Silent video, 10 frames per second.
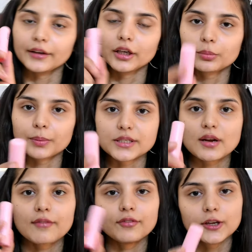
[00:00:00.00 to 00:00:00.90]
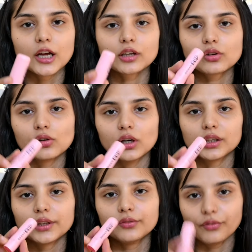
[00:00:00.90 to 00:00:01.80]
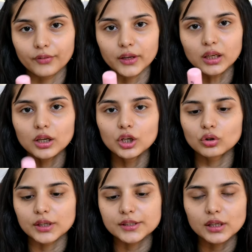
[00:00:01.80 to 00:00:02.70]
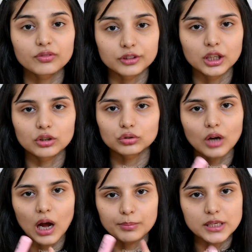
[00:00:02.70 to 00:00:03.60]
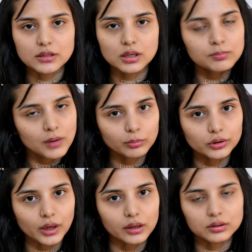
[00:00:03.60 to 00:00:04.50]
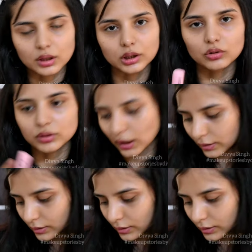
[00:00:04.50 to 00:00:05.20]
100 परसेंट वीगन क्रुएल्टी फ्री तो इसे आप वीगन हो तो आप इस लिप बाम को ट्राई कर सकते हो साथ ही